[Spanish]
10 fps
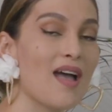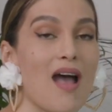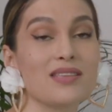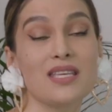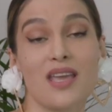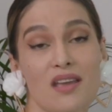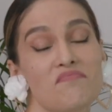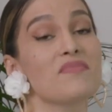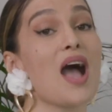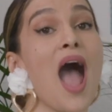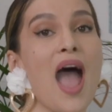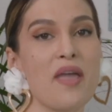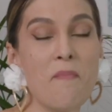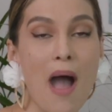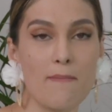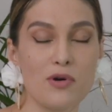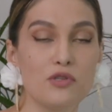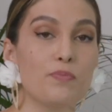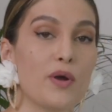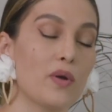Así que ahí
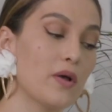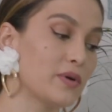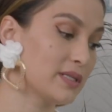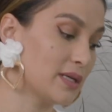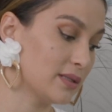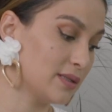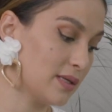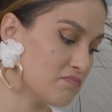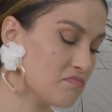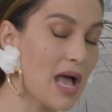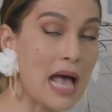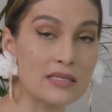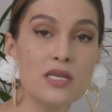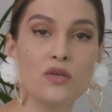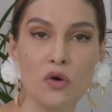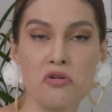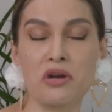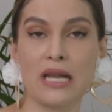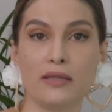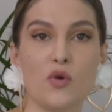vamos, pero la verdad ha sido
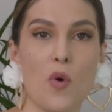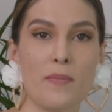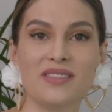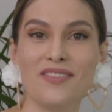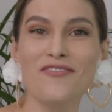relativamente